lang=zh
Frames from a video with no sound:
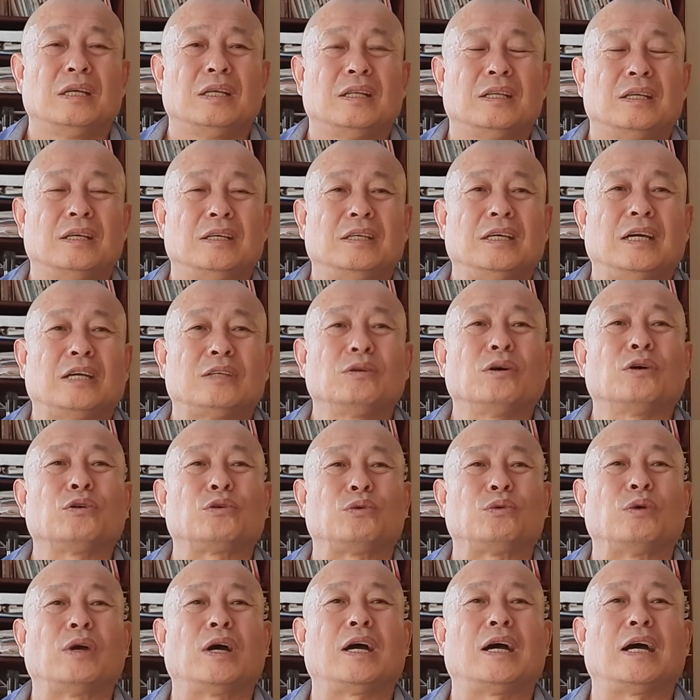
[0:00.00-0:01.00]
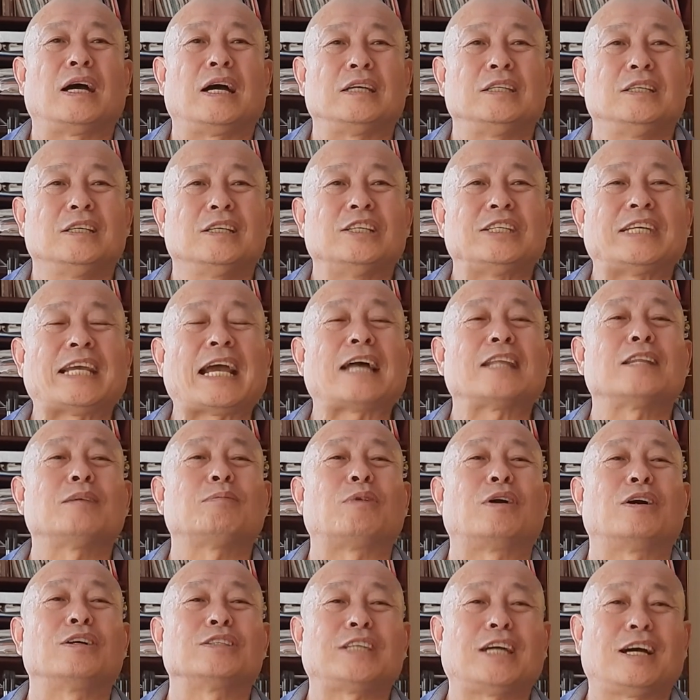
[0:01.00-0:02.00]
呃，也叫学啊，一个言字
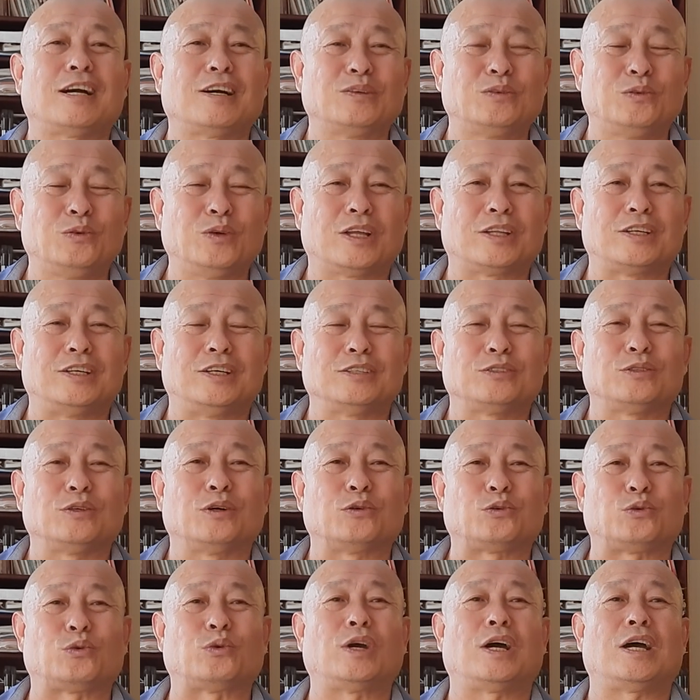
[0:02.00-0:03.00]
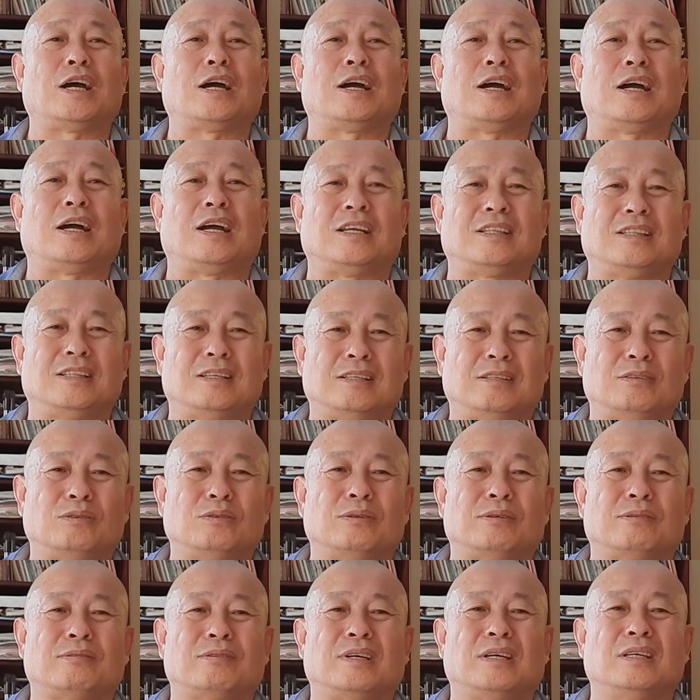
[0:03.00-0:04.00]
旁加个虐字叫学啊，那
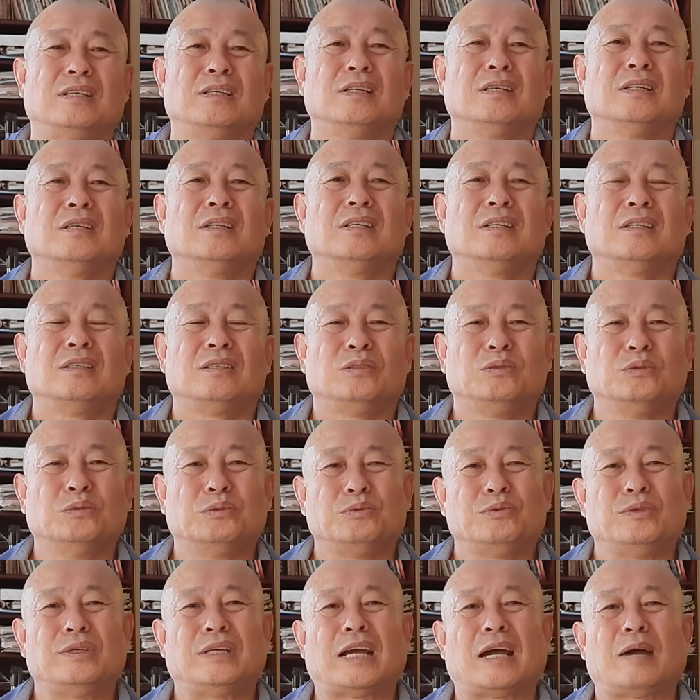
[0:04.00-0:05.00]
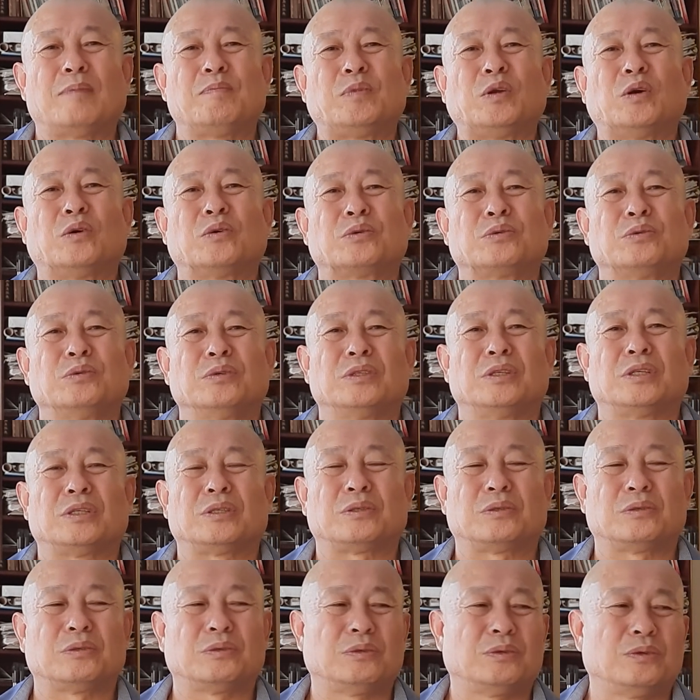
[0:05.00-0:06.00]
就是说用语言表述的
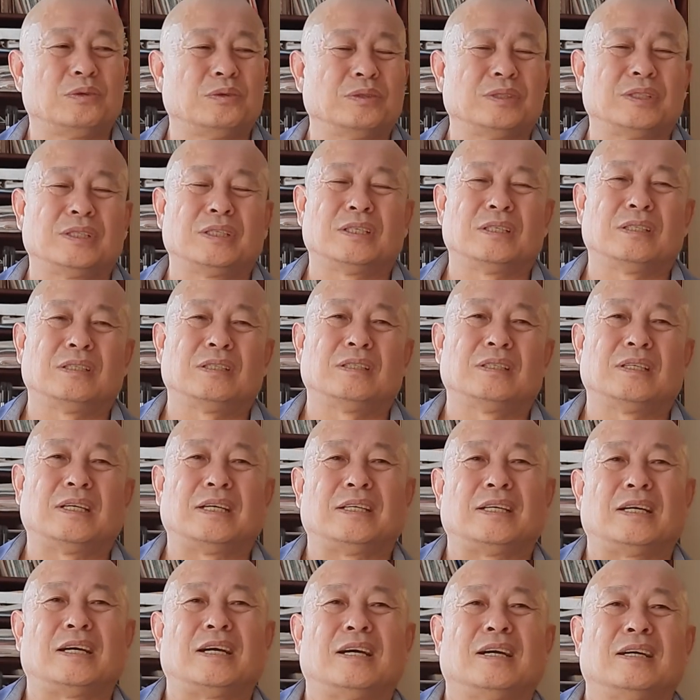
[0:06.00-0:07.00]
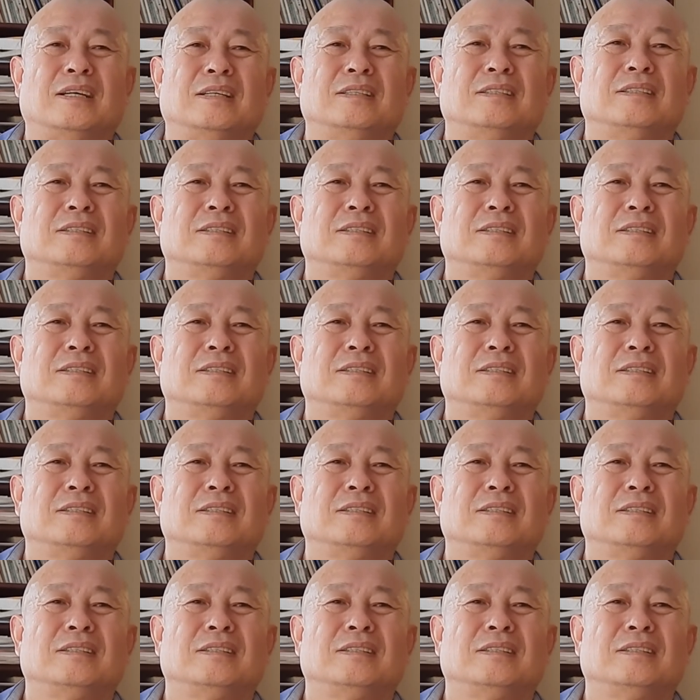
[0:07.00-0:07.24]
时候呢，哎呀。